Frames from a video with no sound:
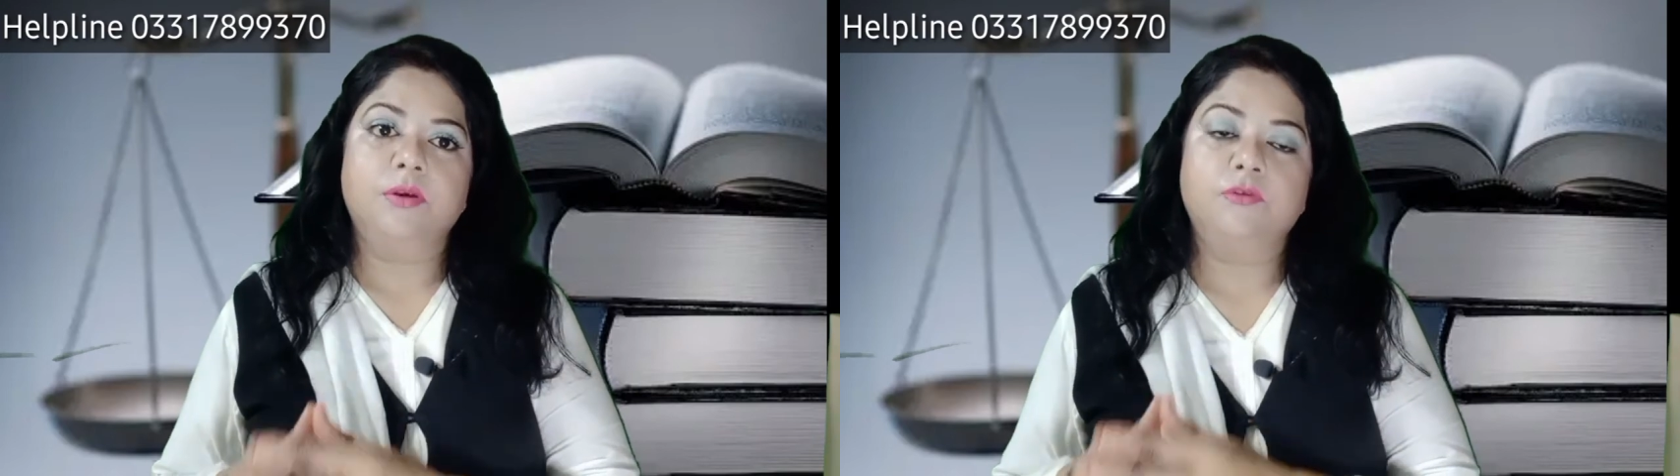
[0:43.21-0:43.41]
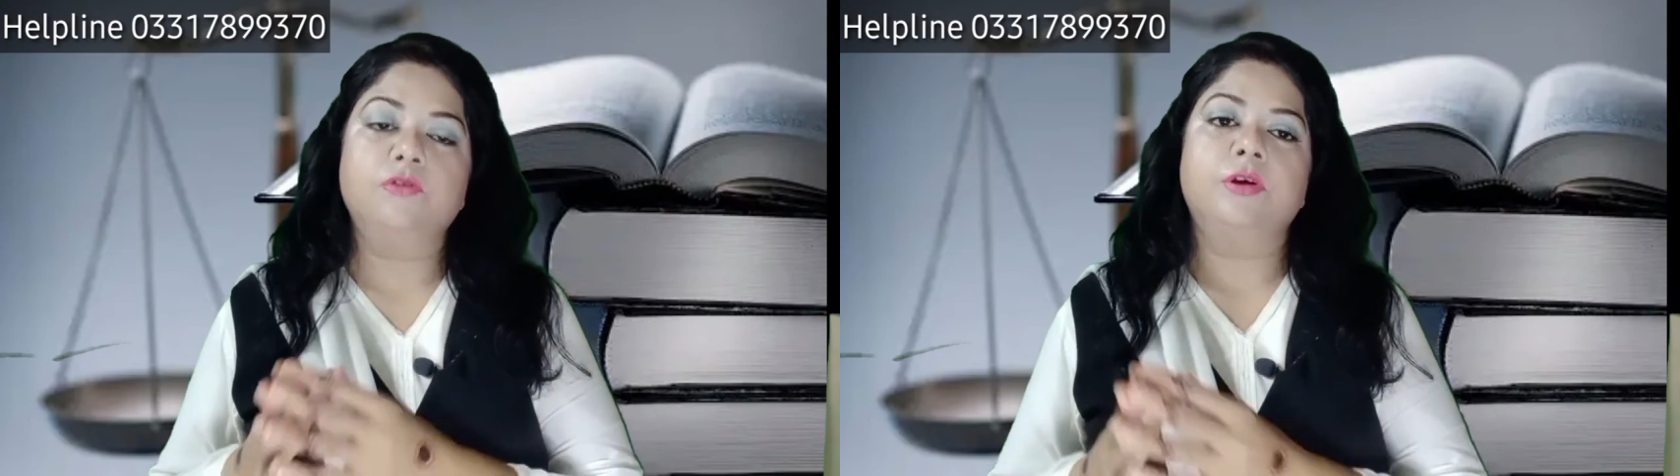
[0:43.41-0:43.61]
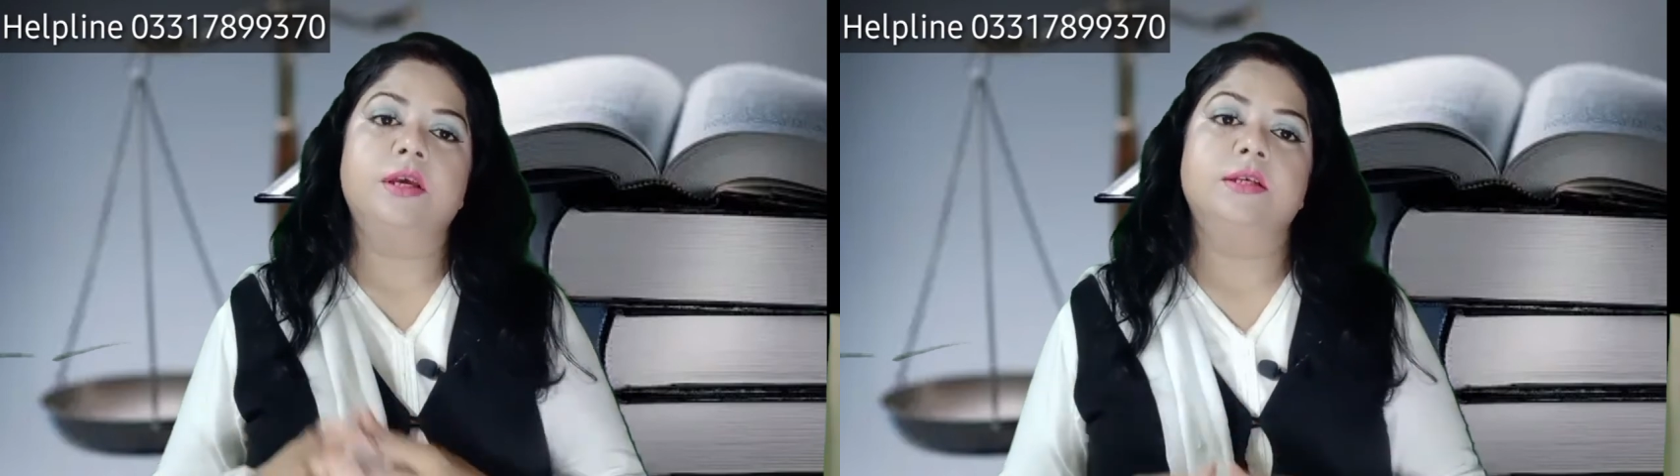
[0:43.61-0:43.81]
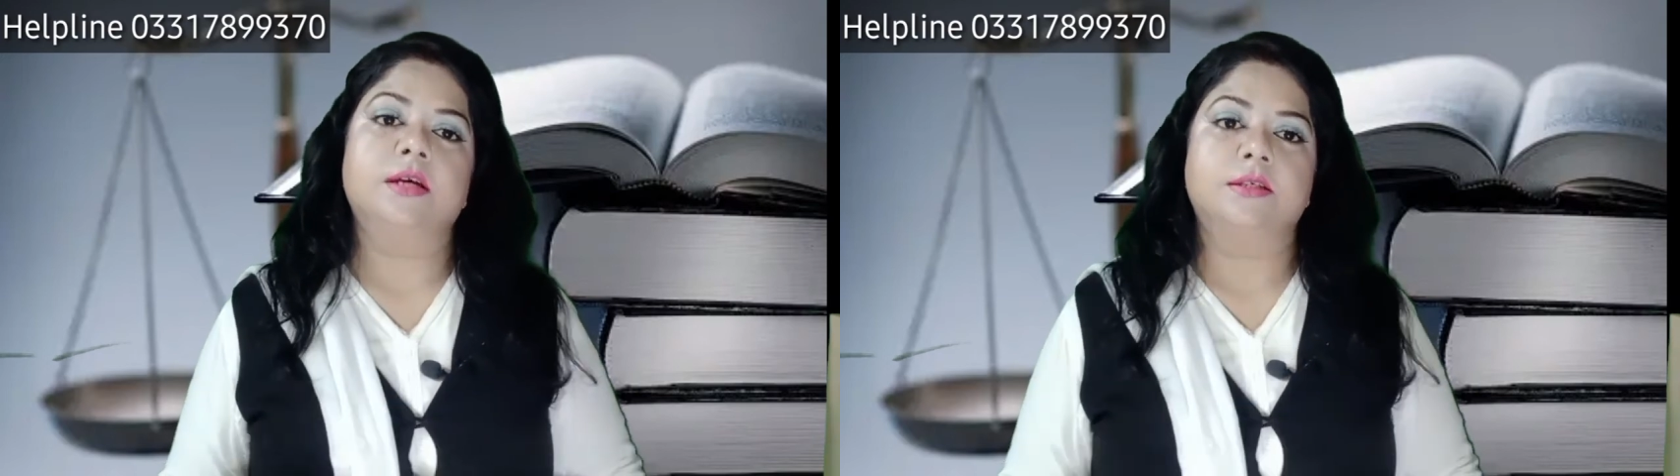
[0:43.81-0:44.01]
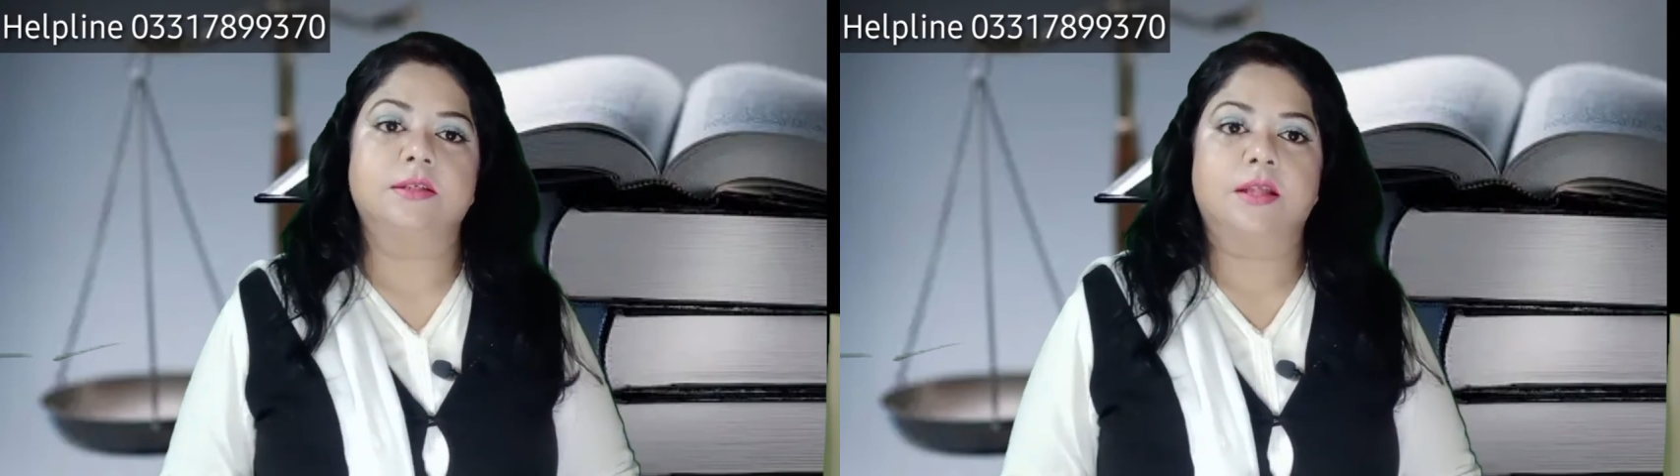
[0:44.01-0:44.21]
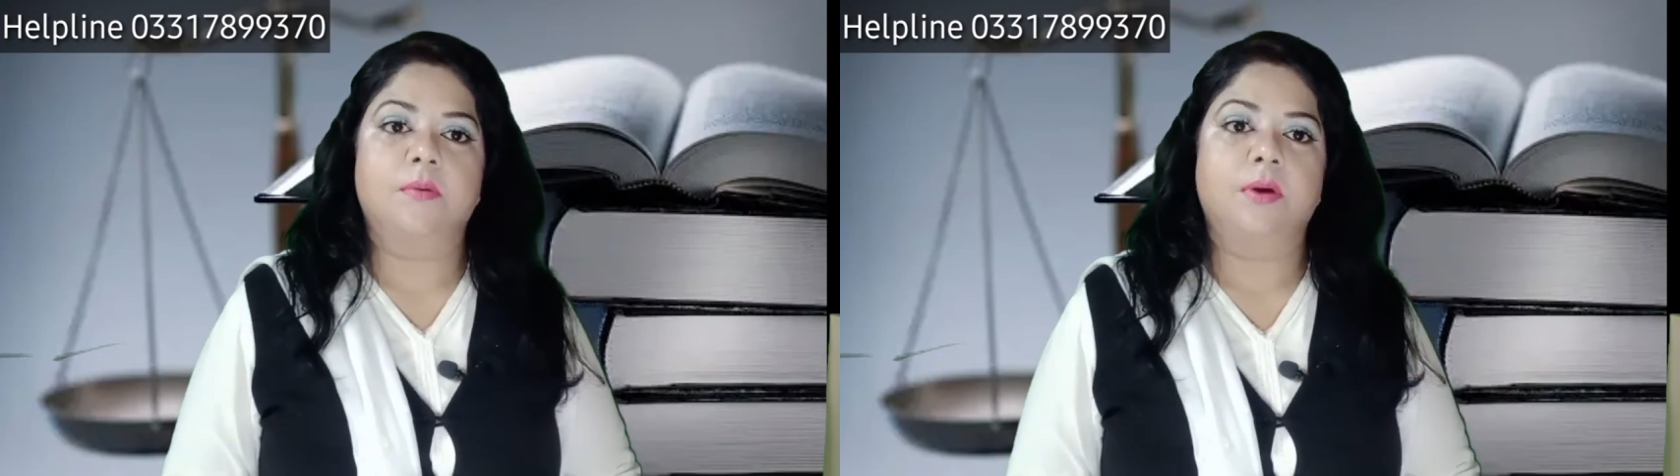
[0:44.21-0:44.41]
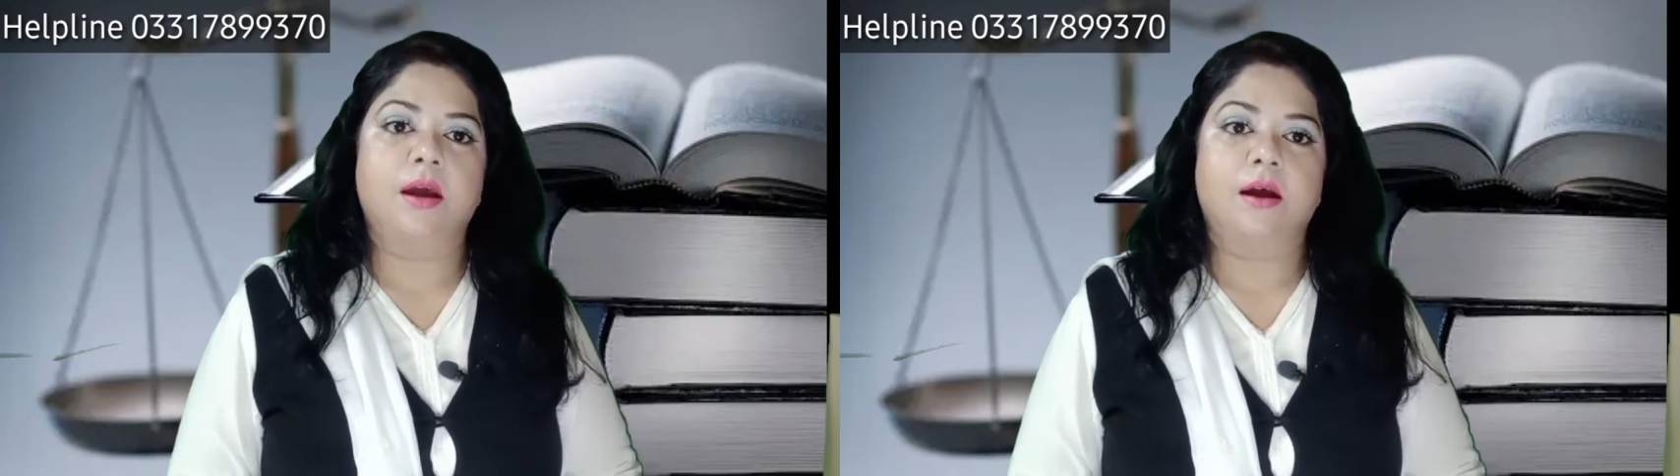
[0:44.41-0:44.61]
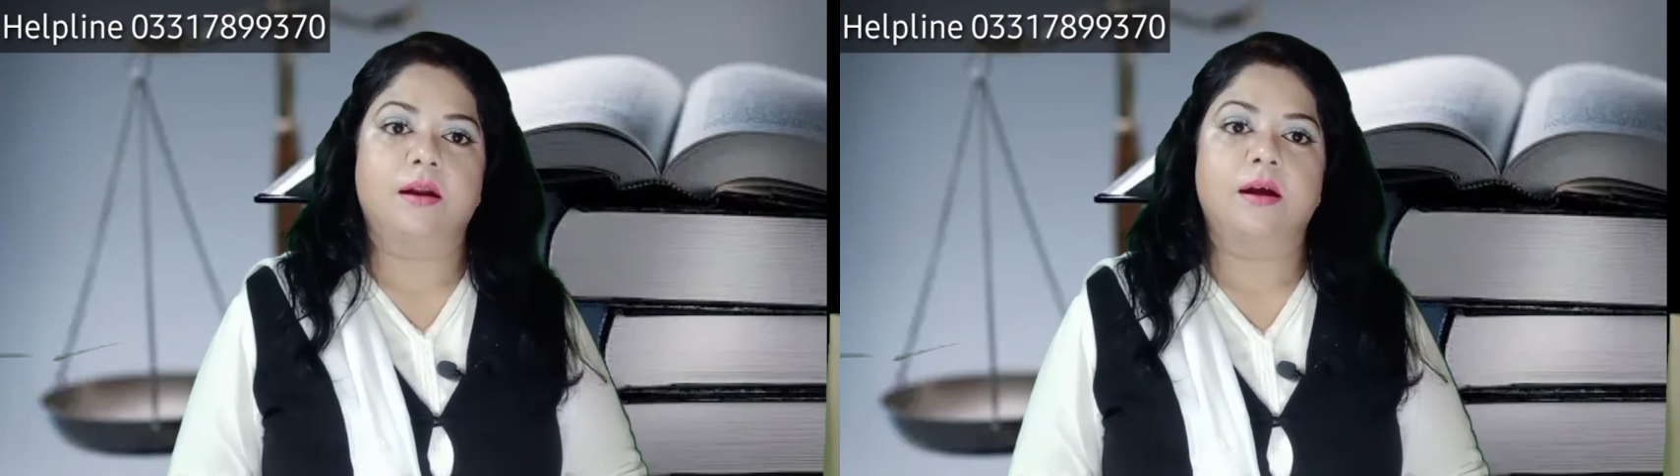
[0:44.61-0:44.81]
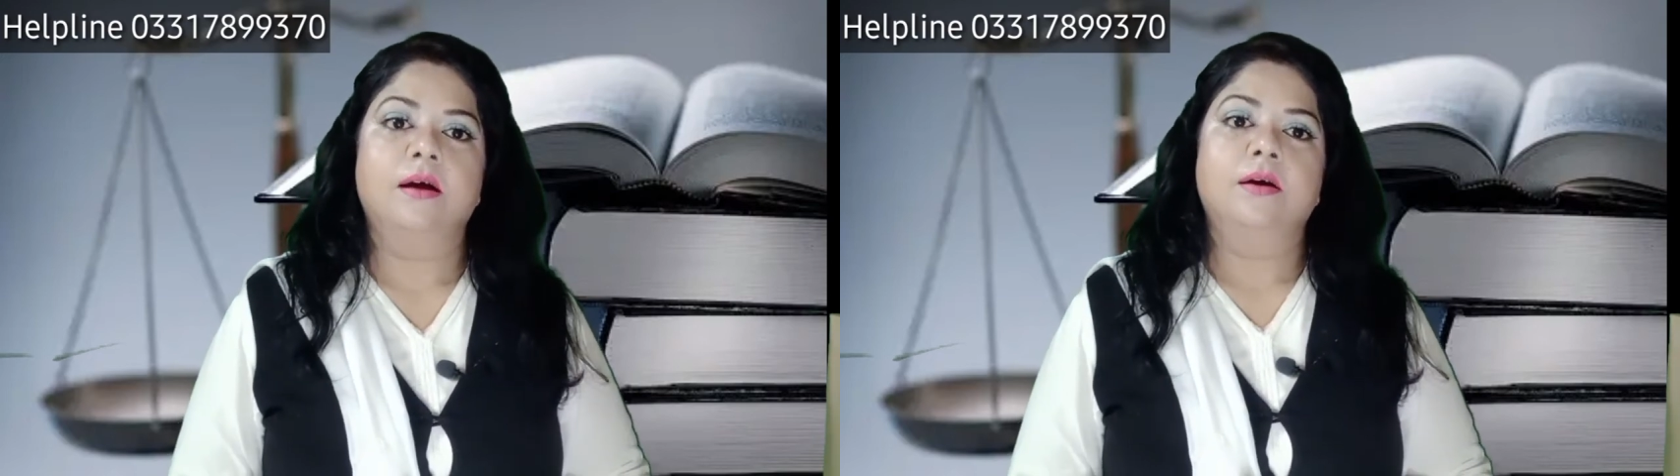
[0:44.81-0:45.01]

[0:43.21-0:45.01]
बीवियों की इजाज़त के बगैर